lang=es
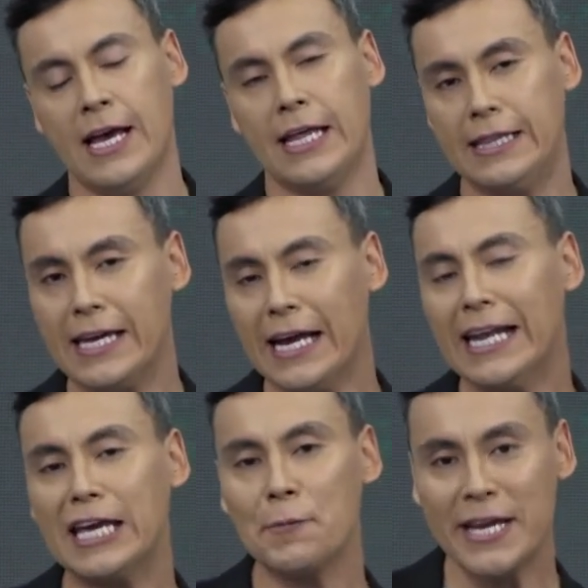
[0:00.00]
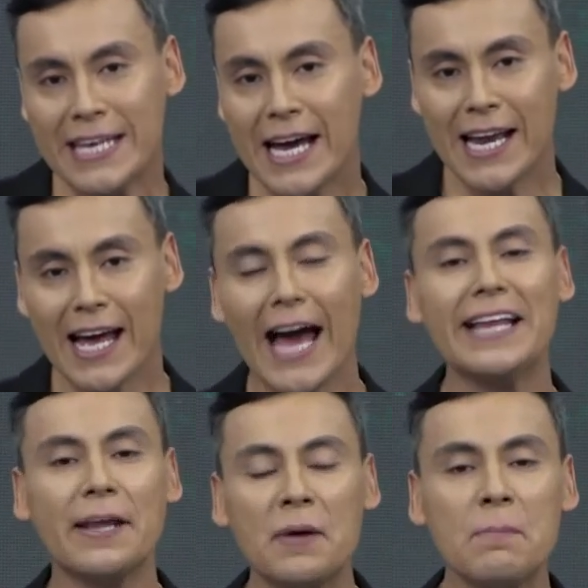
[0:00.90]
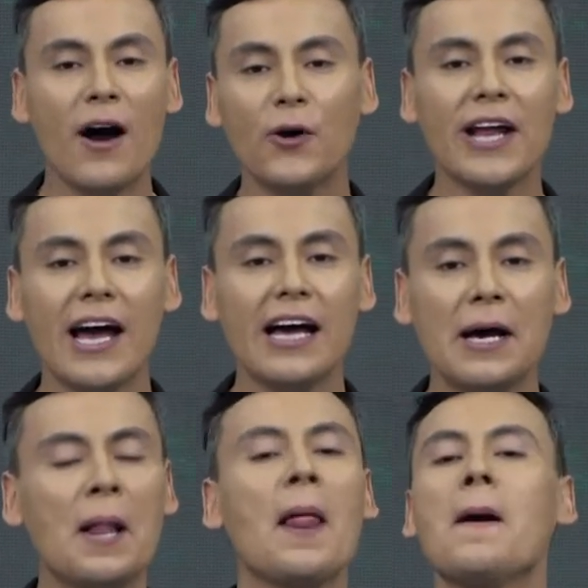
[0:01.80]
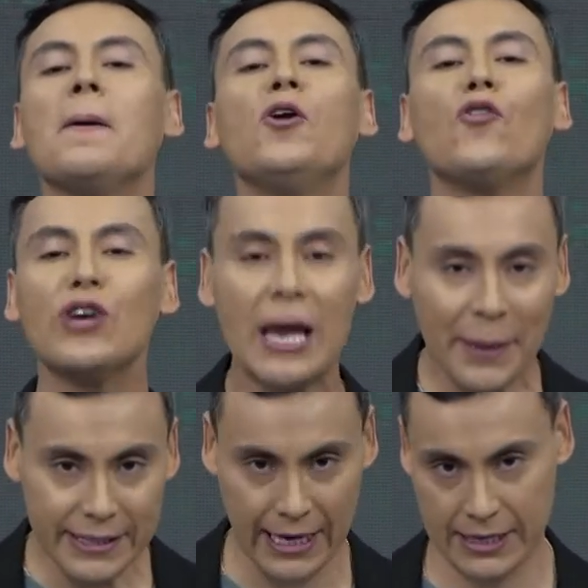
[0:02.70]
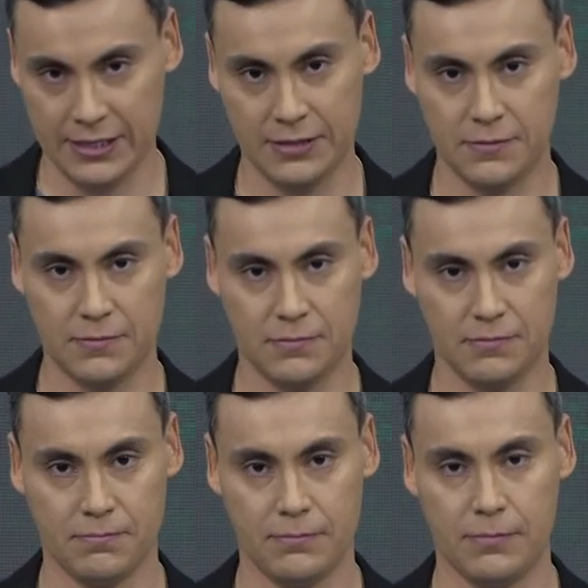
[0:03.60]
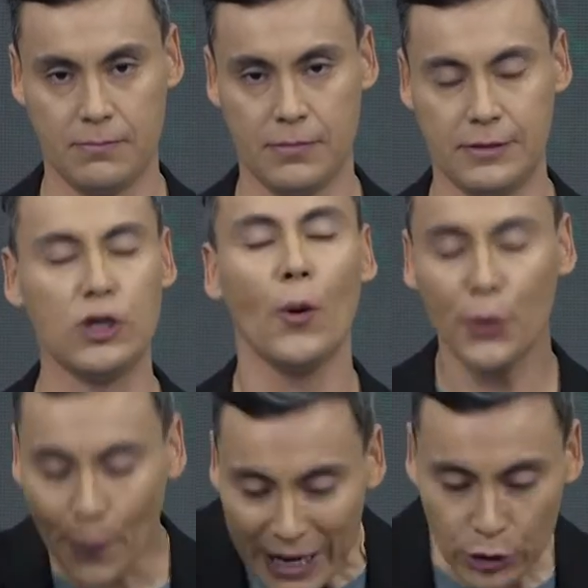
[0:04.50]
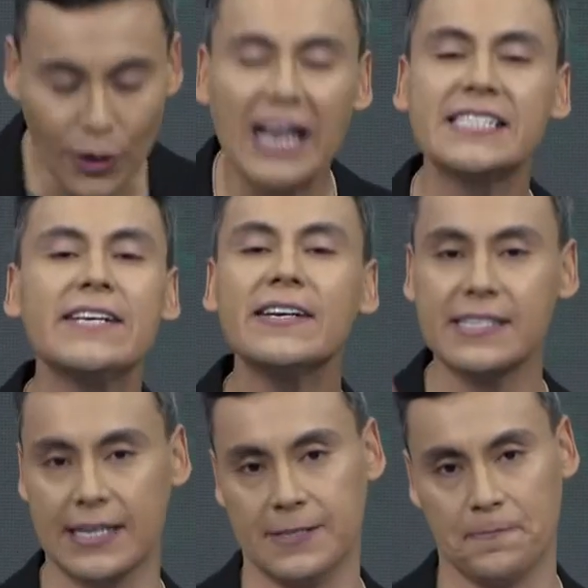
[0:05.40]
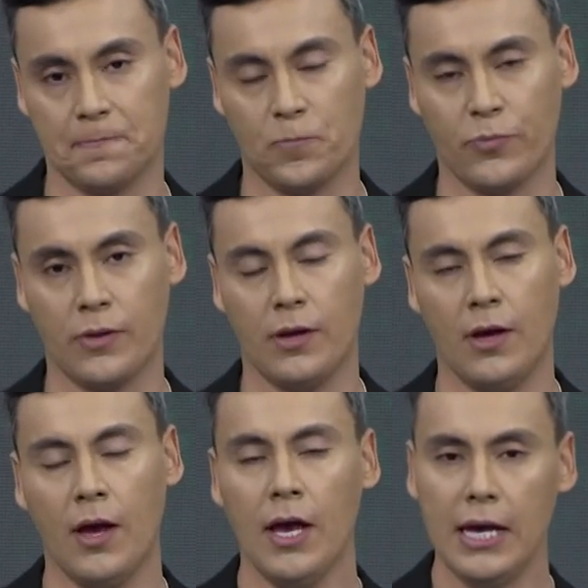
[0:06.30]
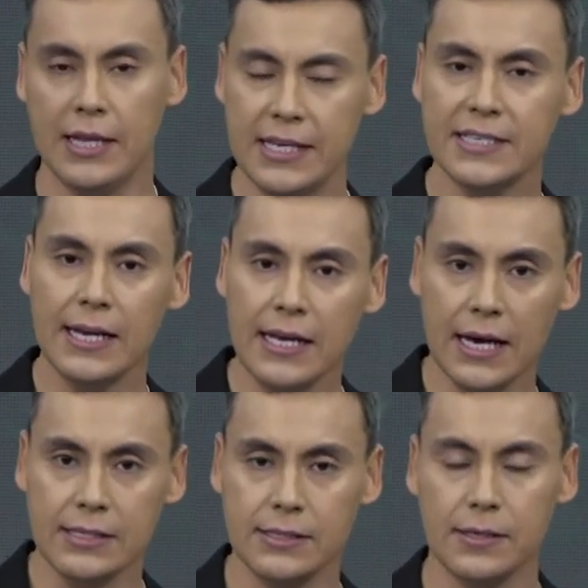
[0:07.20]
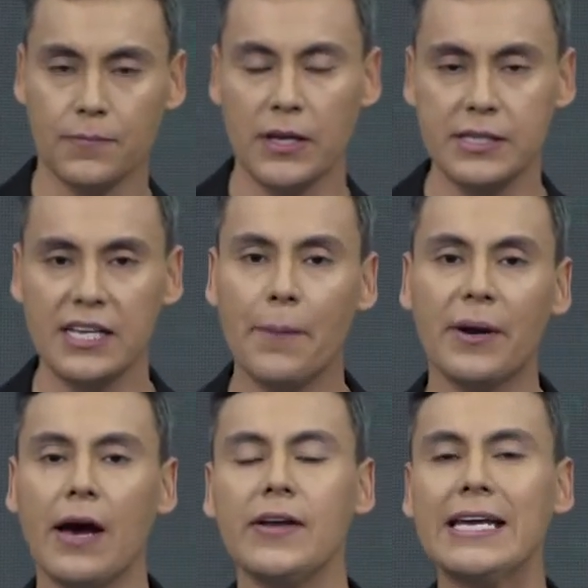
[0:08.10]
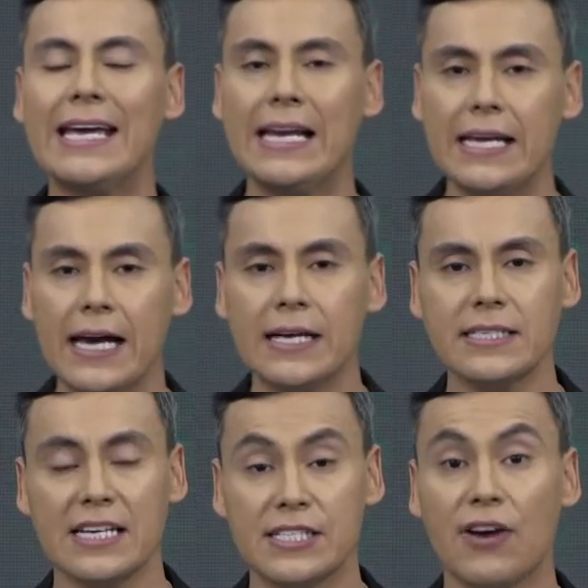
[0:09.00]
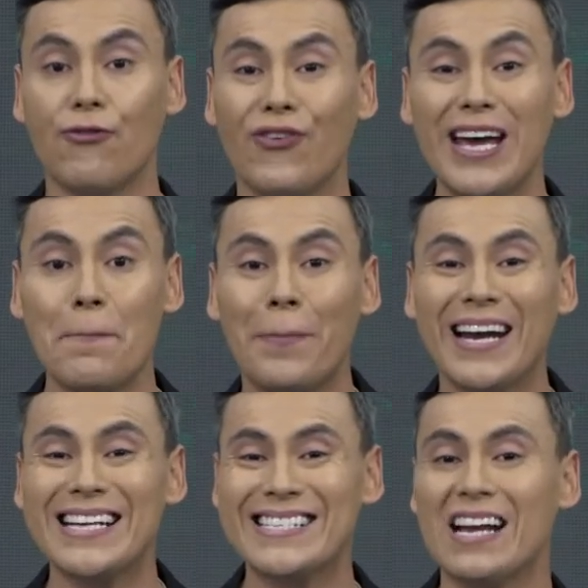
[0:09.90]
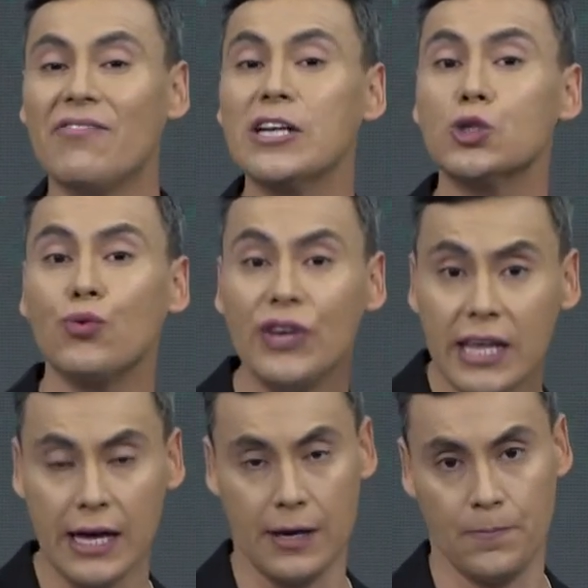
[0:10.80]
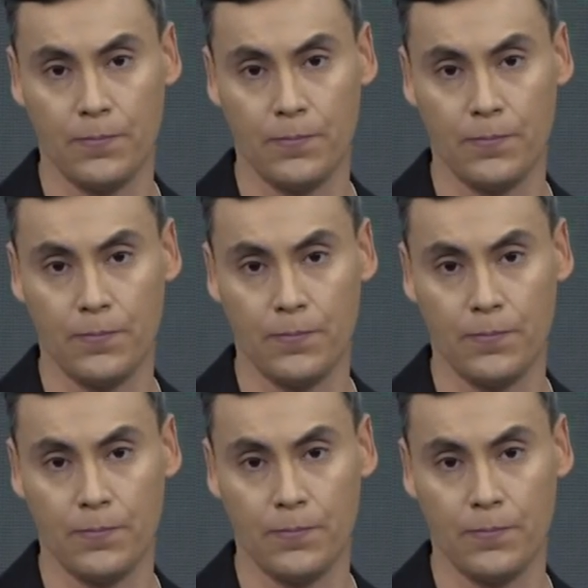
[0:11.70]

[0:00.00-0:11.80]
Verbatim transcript: Díganle que mañana a esta misma hora lo voy a matar. Se lo prometo, así va a ser. Y dice Elías, y dice la palabra que Elías se fue para salvar su vida.